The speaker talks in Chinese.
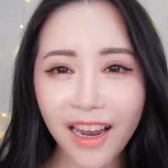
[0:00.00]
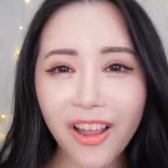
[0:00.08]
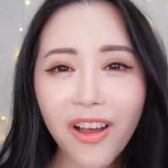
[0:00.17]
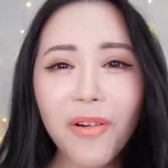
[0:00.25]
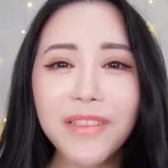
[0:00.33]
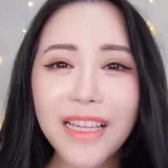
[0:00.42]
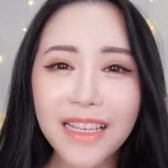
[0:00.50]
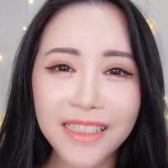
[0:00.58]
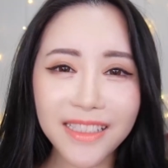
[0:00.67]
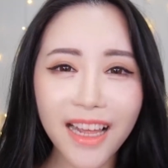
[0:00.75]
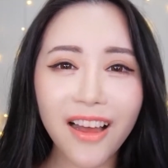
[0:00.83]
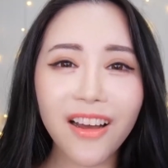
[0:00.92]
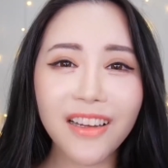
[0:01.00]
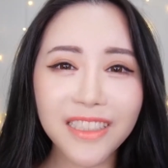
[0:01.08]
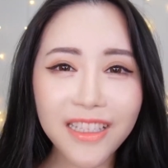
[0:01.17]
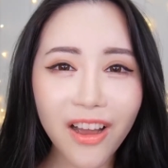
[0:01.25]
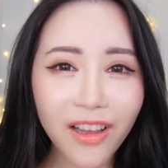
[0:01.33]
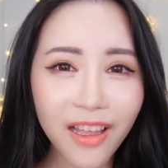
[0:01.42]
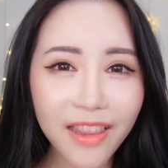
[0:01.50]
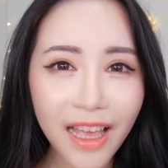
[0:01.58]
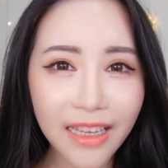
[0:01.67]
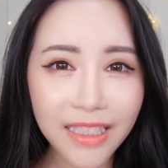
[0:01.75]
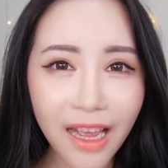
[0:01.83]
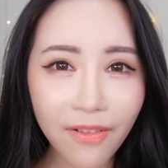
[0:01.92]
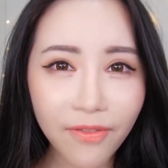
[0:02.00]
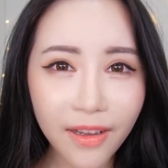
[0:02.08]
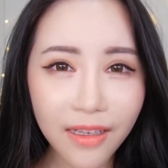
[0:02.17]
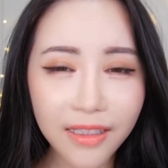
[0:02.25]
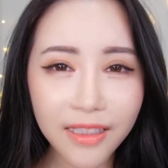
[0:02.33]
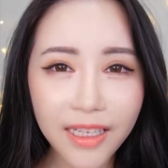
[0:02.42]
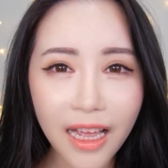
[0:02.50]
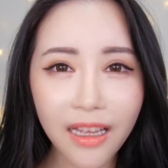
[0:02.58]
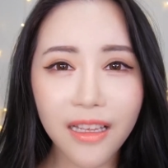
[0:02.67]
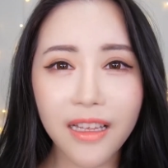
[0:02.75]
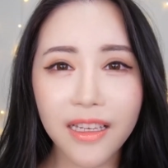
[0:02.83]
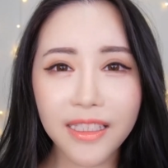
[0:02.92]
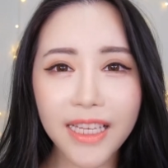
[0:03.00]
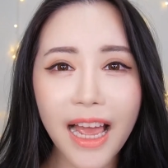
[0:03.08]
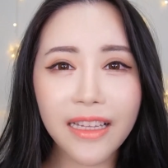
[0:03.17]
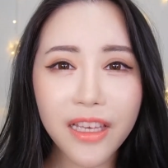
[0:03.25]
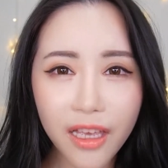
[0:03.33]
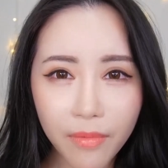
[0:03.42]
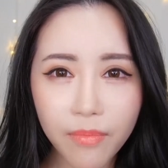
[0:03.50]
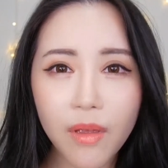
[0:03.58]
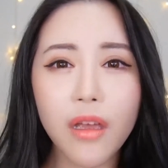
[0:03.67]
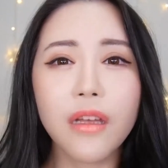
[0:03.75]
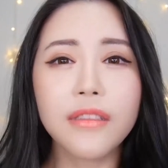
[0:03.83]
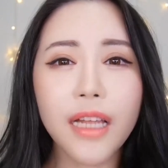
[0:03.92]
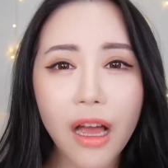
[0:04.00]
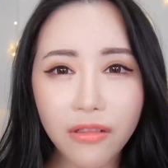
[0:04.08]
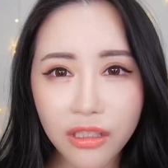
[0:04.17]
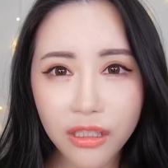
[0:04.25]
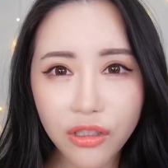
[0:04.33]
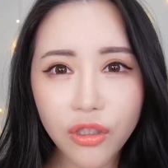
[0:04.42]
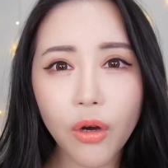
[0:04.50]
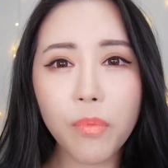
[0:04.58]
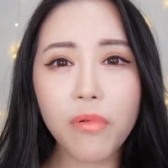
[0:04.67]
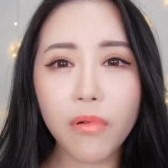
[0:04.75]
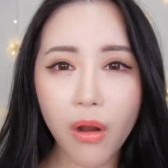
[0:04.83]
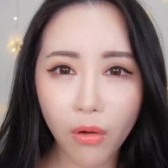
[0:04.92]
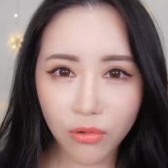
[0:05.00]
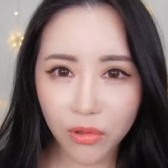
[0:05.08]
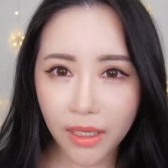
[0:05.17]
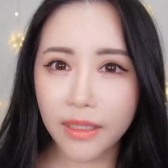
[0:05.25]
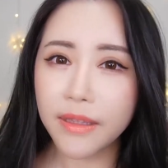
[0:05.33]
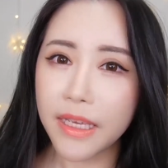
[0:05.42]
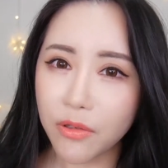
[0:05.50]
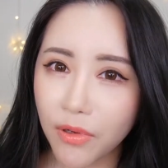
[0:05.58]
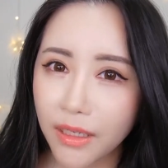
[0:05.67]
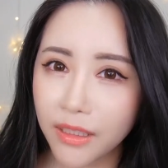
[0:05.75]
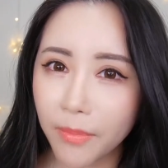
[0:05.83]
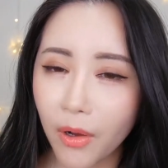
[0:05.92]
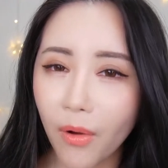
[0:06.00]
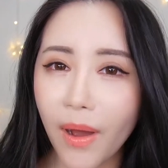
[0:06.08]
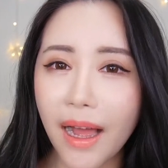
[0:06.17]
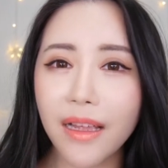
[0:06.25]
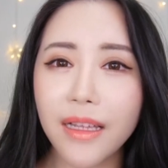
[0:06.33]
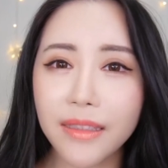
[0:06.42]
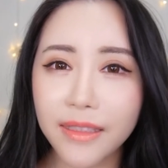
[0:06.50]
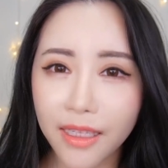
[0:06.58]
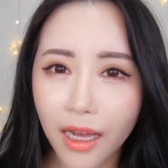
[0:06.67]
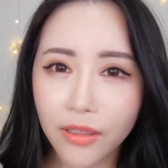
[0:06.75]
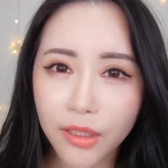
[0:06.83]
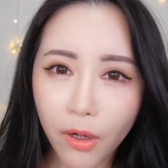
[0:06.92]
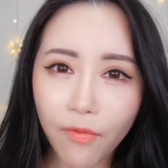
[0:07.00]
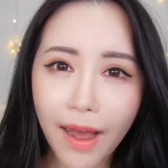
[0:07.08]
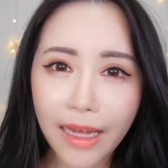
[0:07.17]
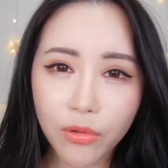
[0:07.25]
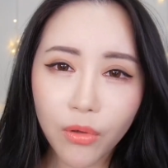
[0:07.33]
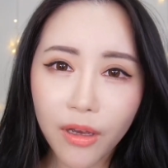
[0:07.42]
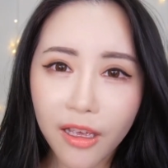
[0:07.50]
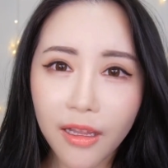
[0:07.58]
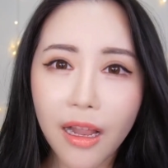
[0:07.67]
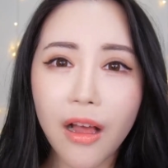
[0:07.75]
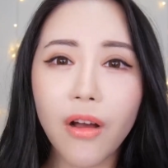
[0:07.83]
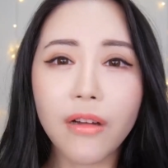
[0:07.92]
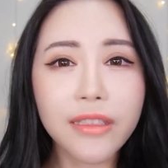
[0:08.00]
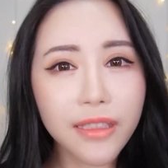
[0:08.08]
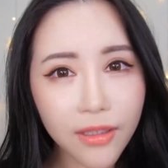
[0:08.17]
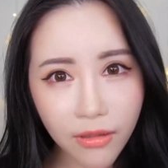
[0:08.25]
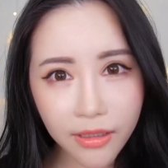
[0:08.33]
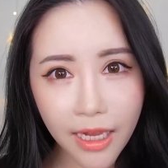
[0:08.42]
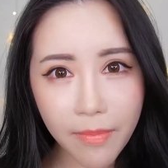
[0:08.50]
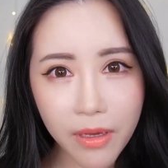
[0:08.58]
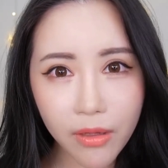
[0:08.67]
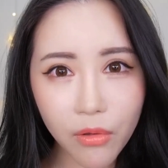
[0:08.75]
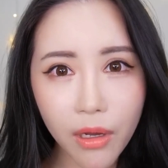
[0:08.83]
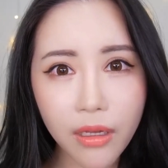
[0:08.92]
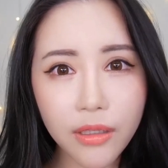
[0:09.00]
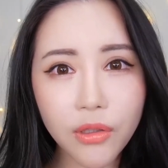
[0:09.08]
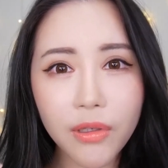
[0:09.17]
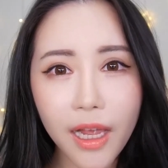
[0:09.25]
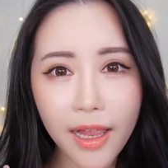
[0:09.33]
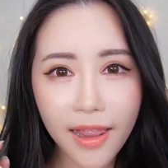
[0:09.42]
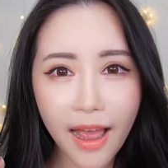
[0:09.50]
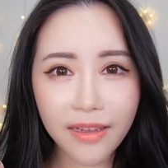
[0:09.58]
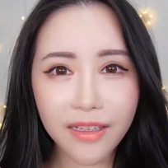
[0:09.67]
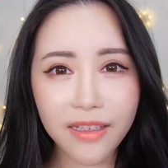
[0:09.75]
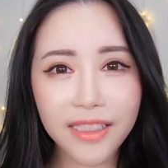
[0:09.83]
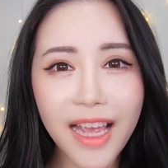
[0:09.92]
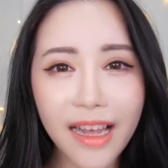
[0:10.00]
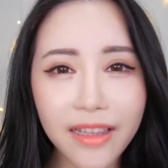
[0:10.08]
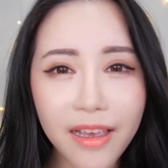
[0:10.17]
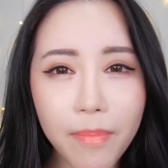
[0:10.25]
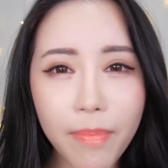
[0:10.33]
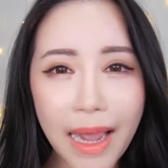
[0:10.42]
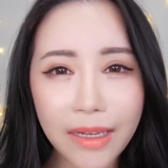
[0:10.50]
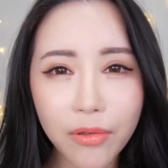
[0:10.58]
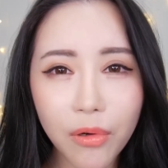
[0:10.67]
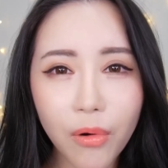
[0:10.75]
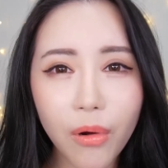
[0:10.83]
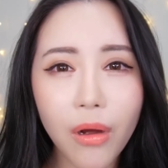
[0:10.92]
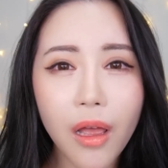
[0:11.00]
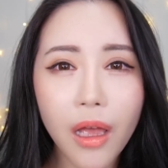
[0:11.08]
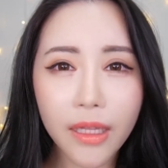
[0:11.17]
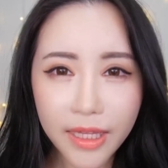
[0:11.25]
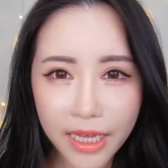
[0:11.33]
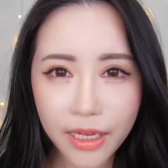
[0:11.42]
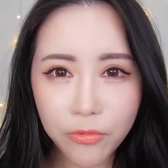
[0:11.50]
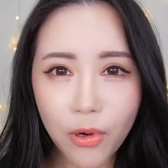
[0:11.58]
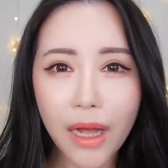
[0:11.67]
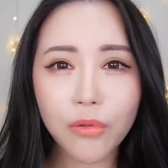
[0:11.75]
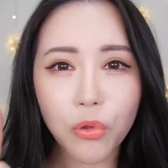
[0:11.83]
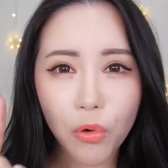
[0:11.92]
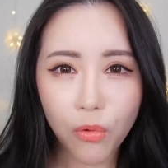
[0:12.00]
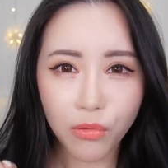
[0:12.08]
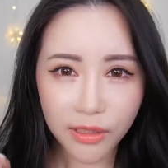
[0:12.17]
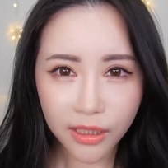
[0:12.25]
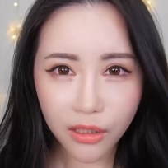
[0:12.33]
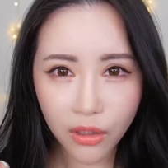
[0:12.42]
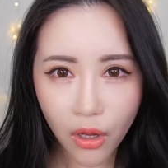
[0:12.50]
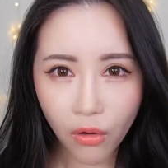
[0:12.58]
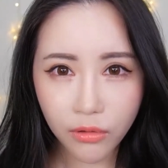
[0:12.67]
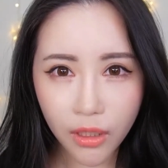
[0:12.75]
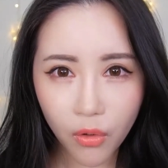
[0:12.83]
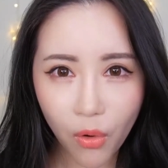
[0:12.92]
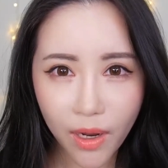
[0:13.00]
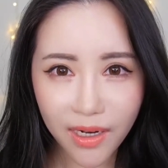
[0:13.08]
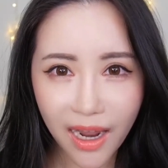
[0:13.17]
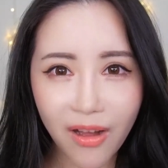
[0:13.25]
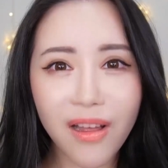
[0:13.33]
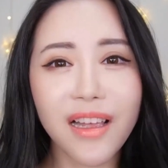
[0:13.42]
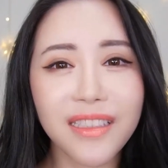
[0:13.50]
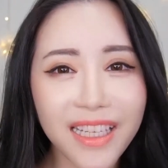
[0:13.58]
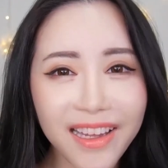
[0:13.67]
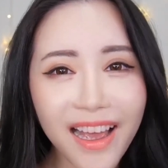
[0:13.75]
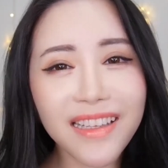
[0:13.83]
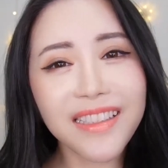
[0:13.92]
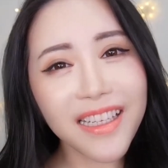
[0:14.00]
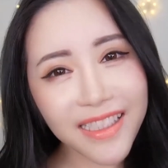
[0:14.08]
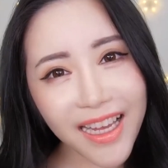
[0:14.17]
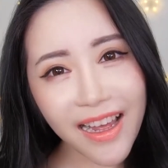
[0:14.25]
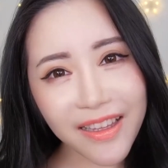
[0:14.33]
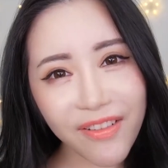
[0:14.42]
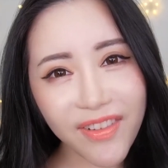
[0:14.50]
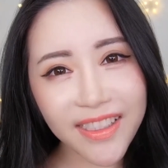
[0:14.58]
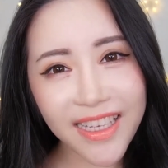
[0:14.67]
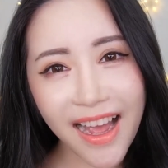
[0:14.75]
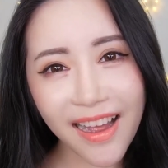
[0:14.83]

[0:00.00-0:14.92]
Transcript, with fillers: Hello，我是艾吉赛尔，今天要跟大家分享夏天超持久不浓妆的底妆怎么画。只要手法对，然后使用的产品对，就可以让你夏天摆脱底妆土石流的困扰。请看接下来的分